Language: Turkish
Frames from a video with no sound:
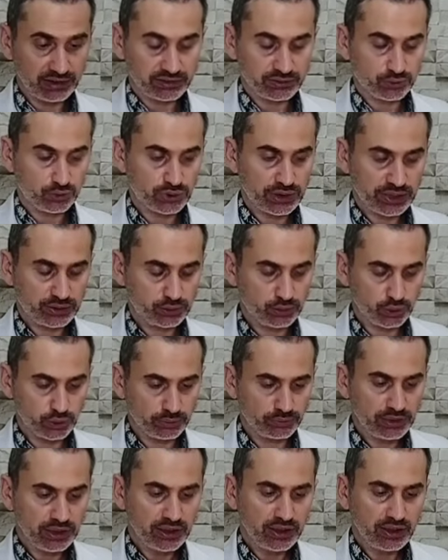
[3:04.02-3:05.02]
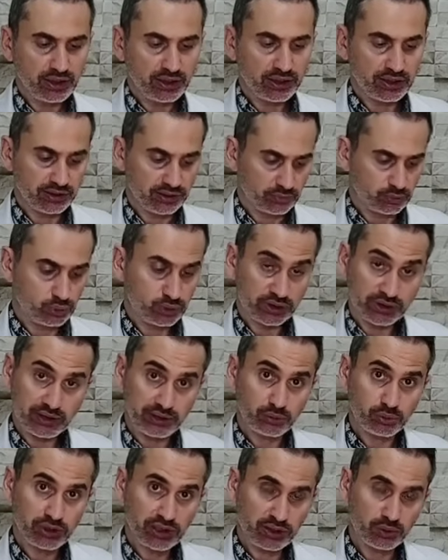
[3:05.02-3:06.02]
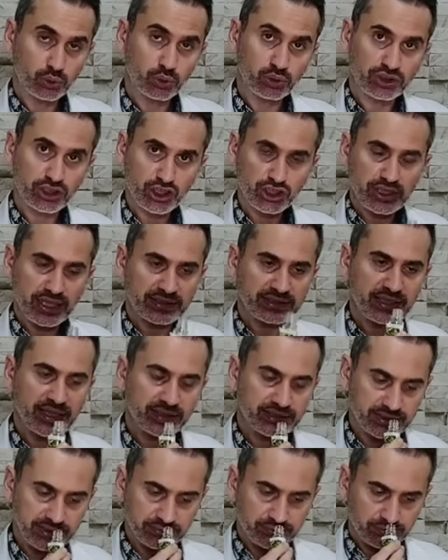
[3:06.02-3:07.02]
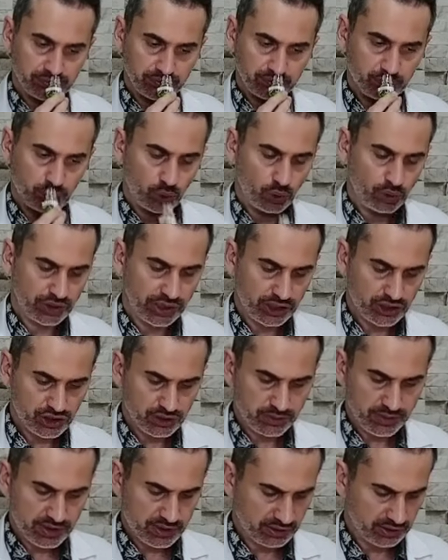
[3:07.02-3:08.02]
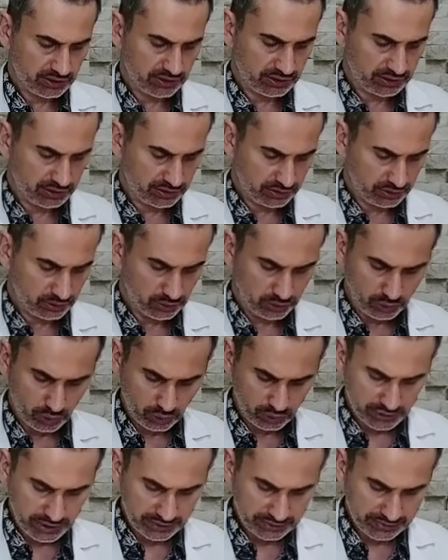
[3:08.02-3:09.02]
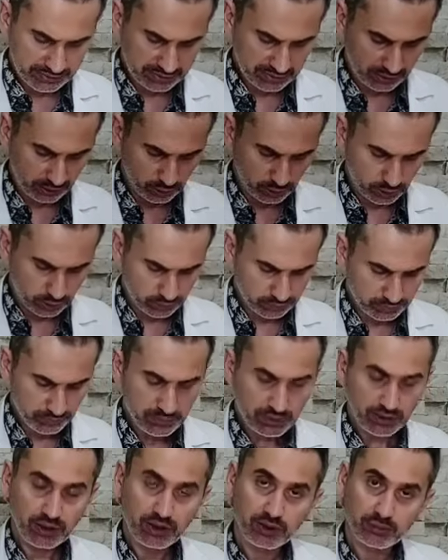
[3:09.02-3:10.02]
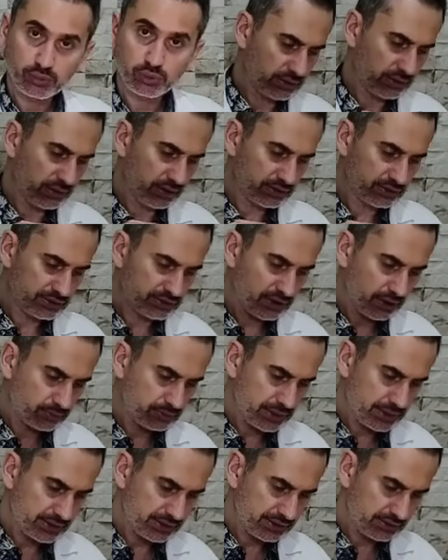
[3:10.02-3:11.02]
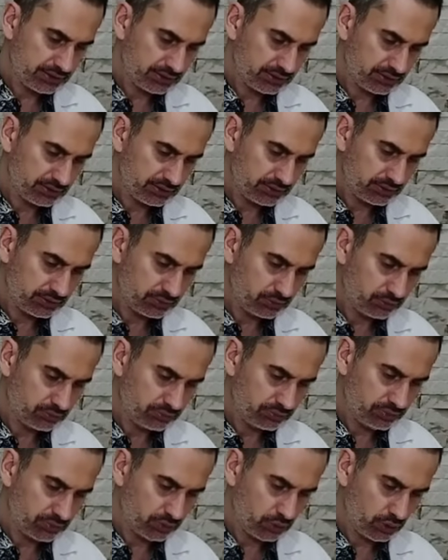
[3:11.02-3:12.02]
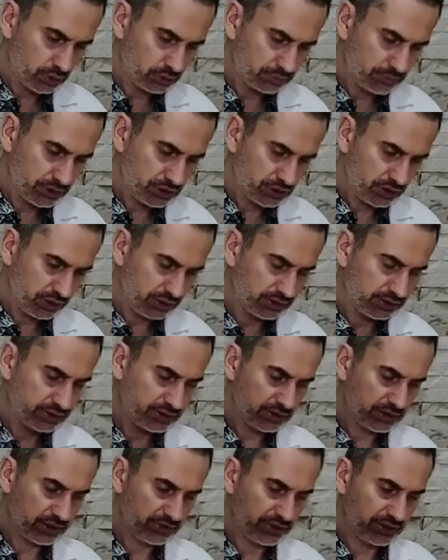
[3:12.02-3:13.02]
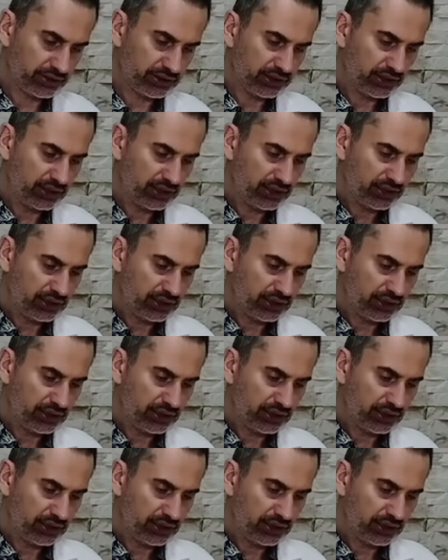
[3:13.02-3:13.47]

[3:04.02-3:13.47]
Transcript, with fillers: var düzeltiyorum. E, bu, ki bu da yurt dışından geldi. Bir öğrencim gönderdi sağ olsun. 6 damlasını 4, 5, 6 evet.